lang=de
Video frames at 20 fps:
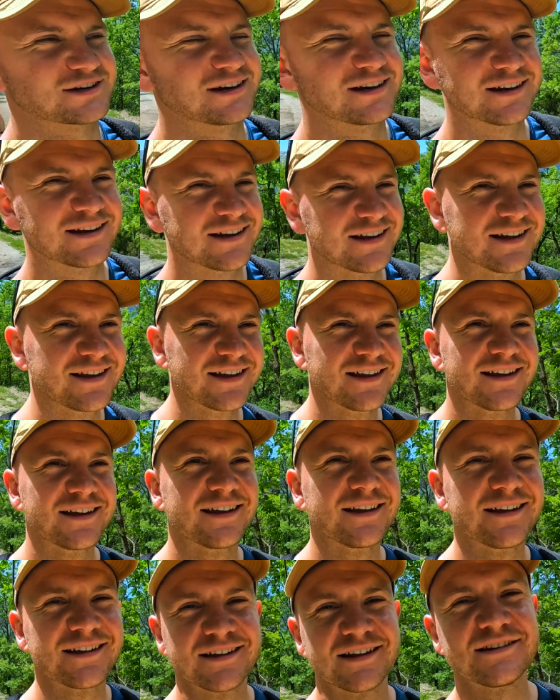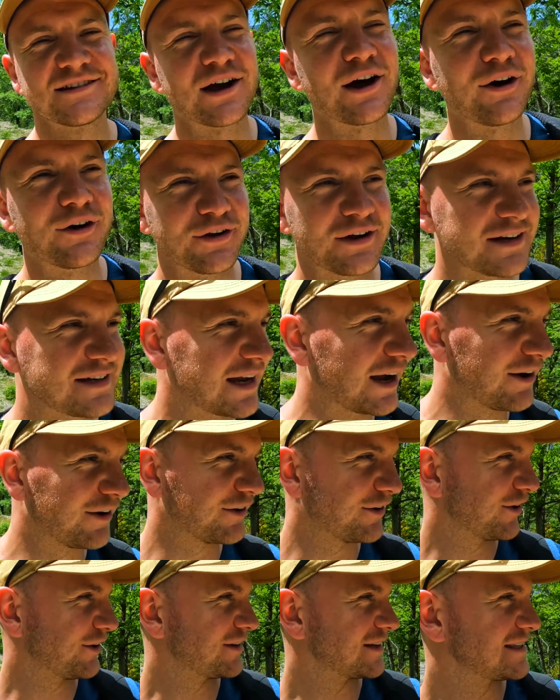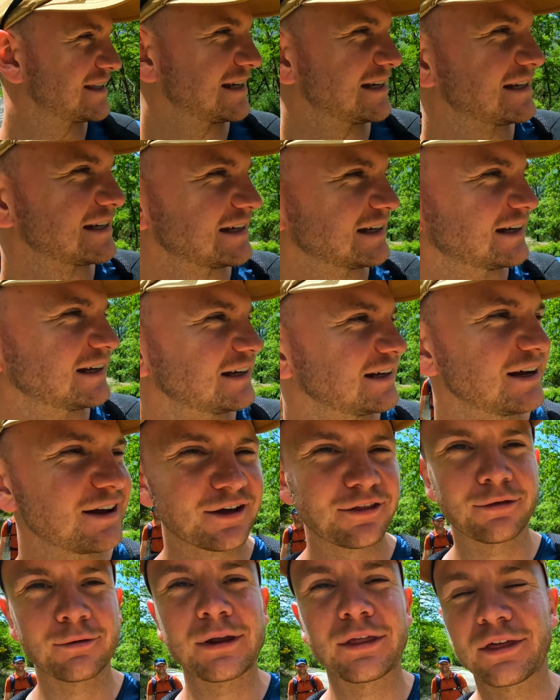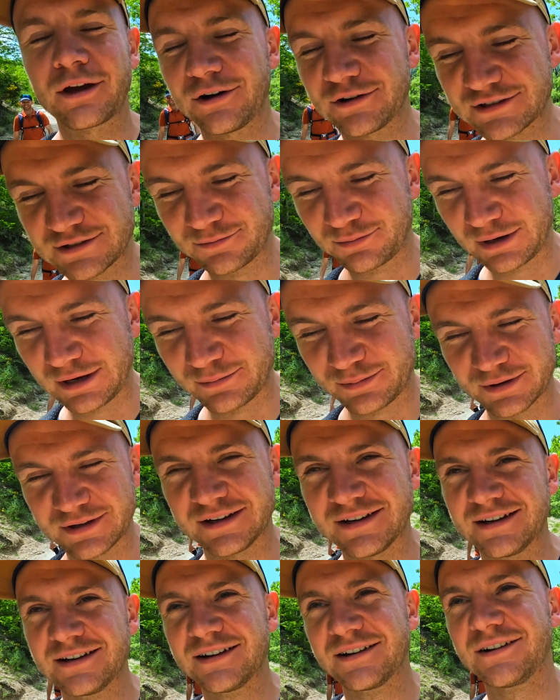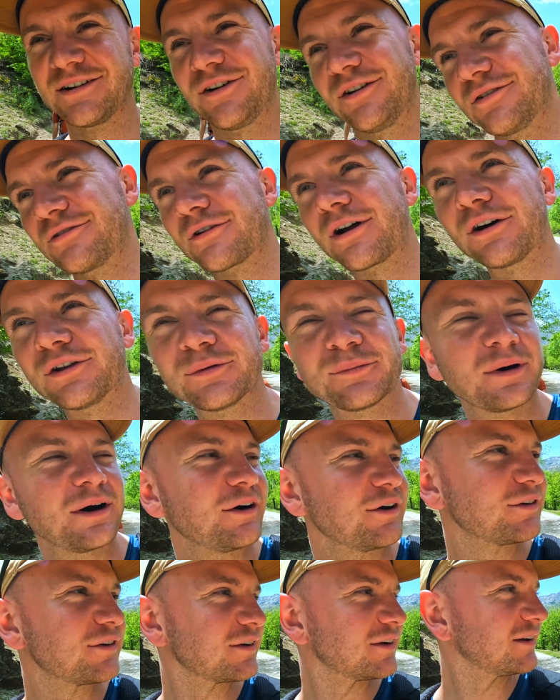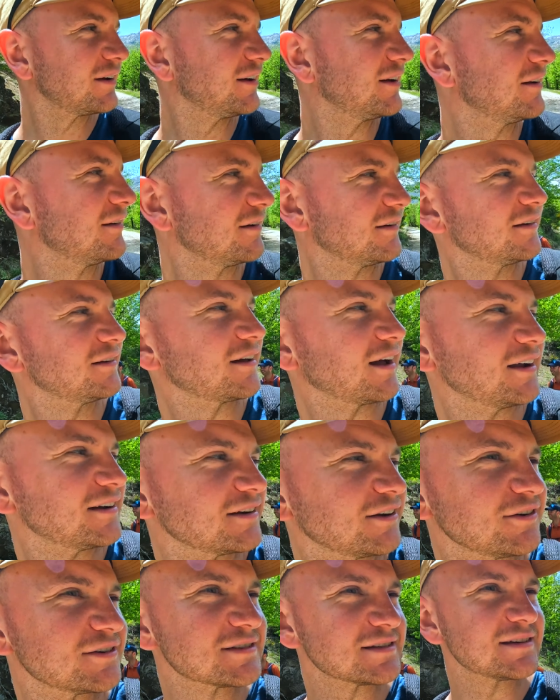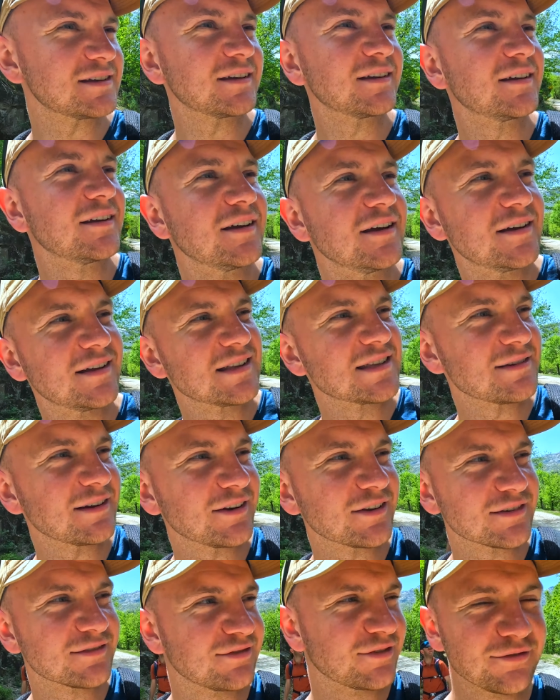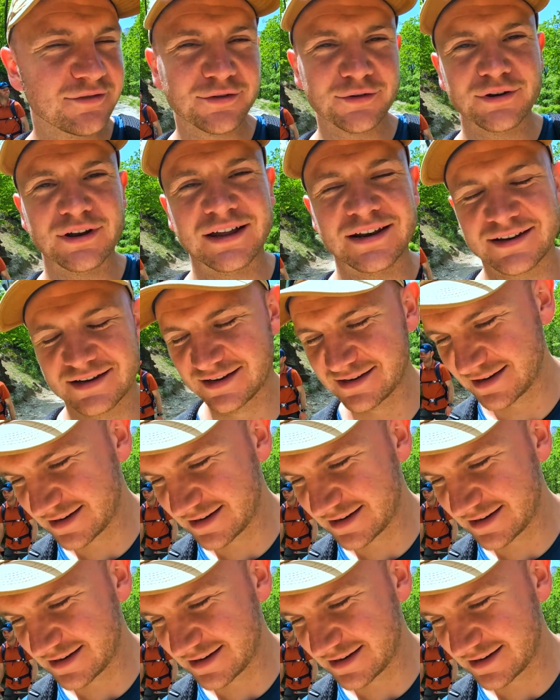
Not a city, it's a town. A town, a town, not a city. 3000 people roundabout. 3000, 2500.